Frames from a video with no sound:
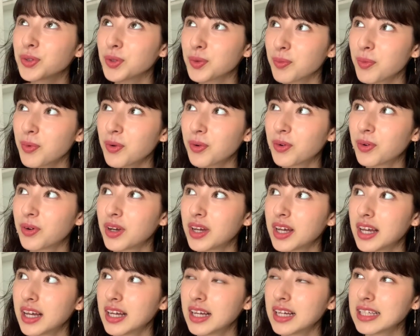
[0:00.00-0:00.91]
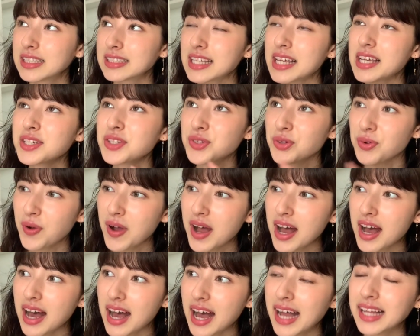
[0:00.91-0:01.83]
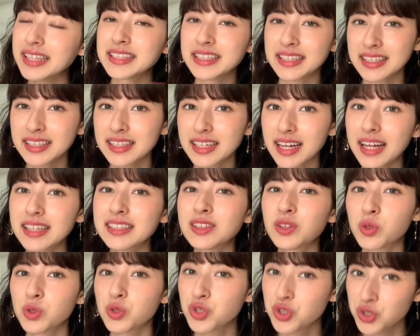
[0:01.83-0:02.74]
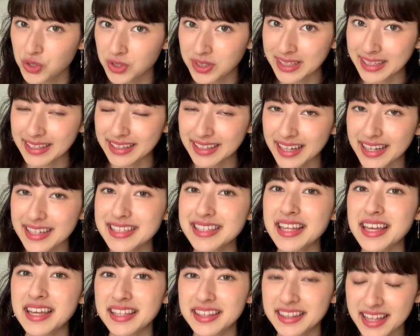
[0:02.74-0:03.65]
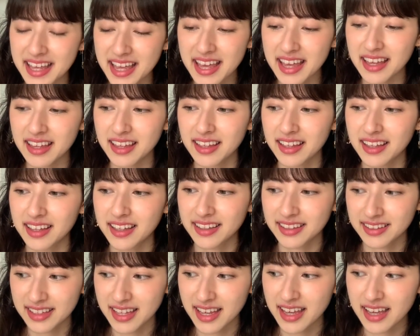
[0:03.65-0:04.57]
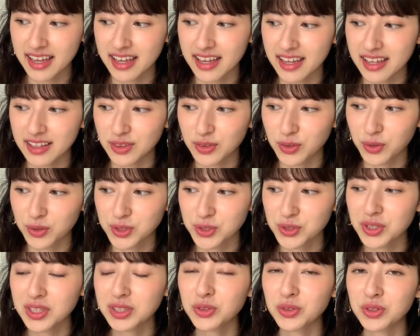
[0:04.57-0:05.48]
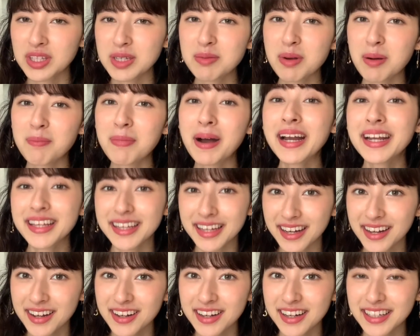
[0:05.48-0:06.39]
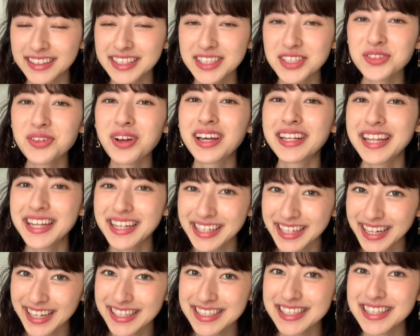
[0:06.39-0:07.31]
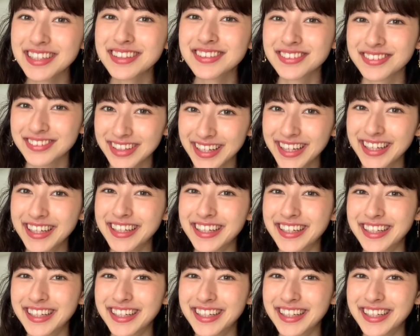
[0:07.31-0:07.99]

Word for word: とも、最初は兄、兄のジュンに貸していて、で、えっと、その後に今マリア、私の姉に貸してるのね